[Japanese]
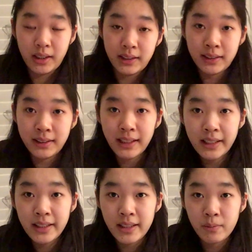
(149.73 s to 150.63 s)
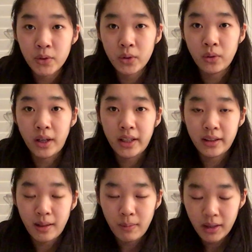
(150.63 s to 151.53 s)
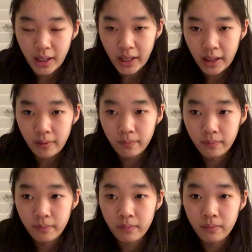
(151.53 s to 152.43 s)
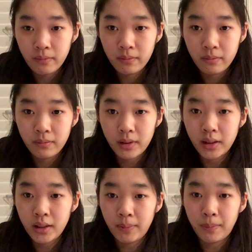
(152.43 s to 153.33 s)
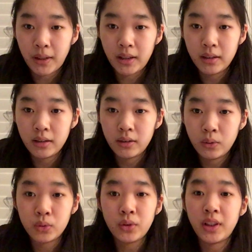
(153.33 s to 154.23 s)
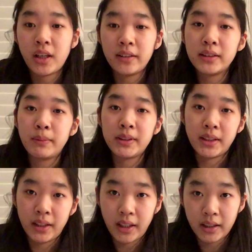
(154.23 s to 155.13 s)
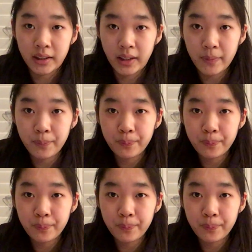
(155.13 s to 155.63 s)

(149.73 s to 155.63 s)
実際に事務所とか行ってみてやっぱ本当に感じましたね肌で